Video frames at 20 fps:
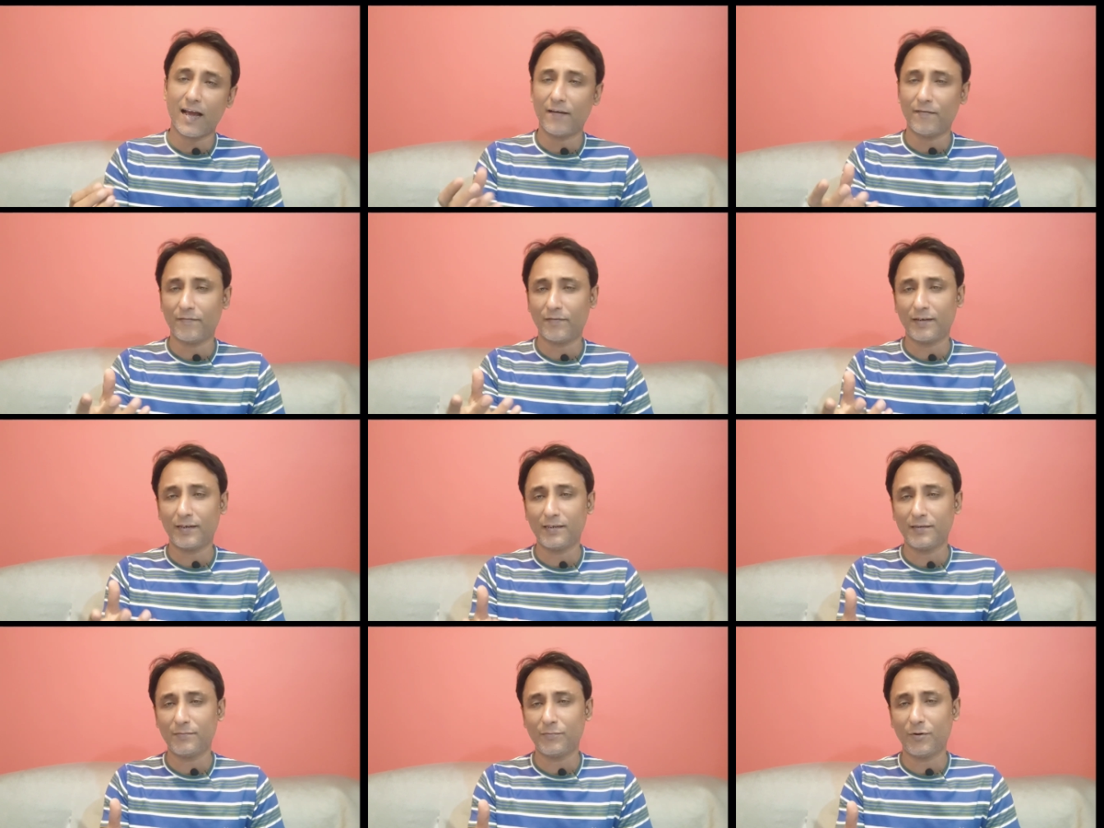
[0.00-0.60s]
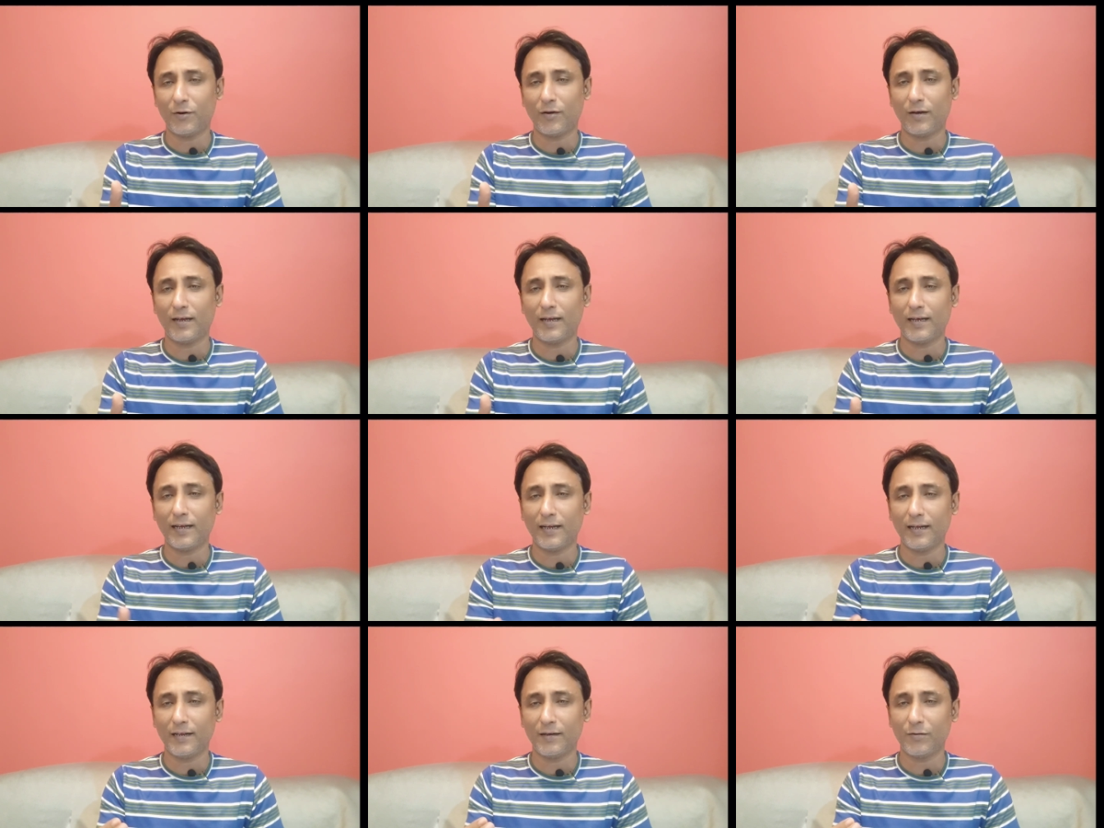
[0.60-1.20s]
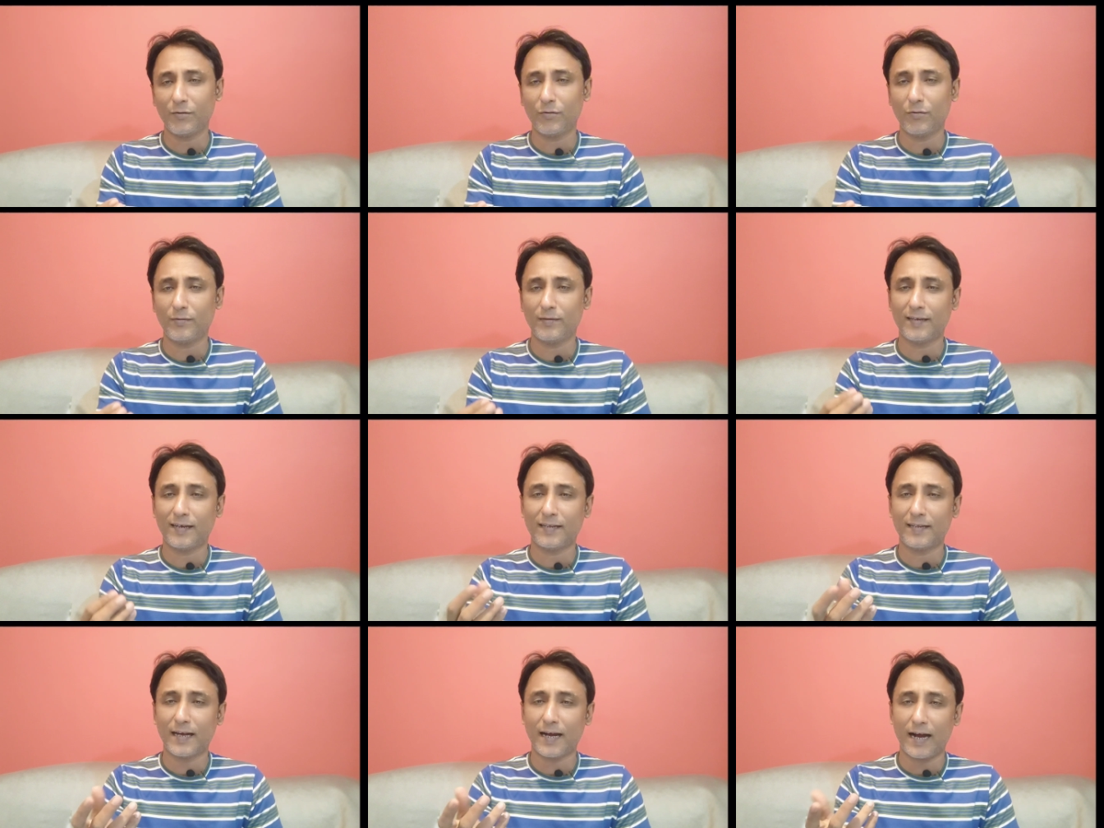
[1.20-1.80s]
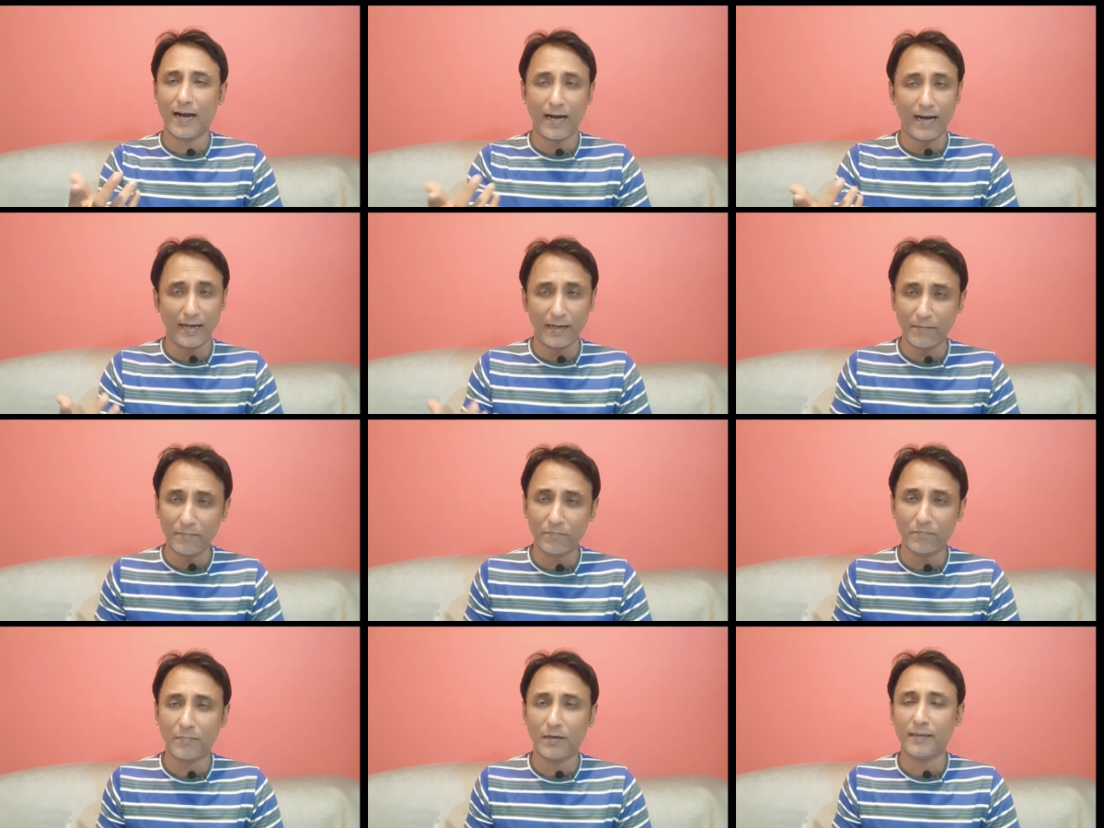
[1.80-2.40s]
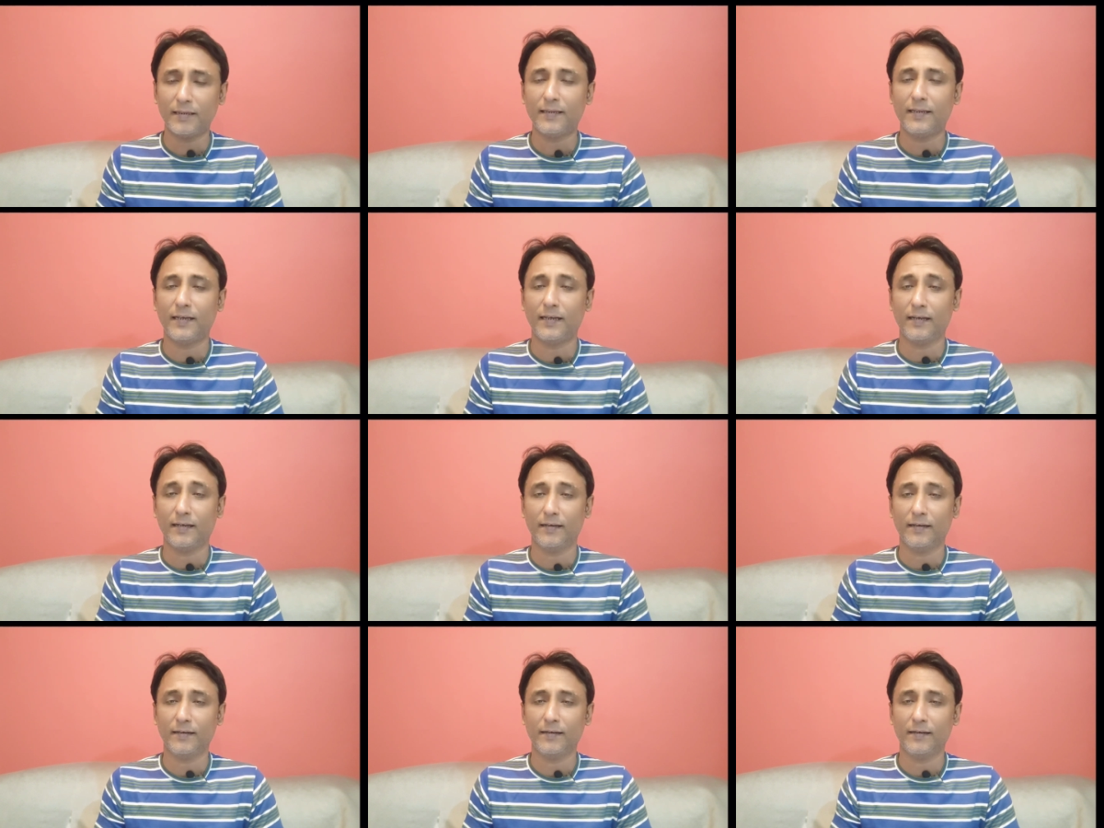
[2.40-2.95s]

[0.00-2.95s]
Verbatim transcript: एवरेज बॉलर है इनको ज़्यादा हाइप मत दे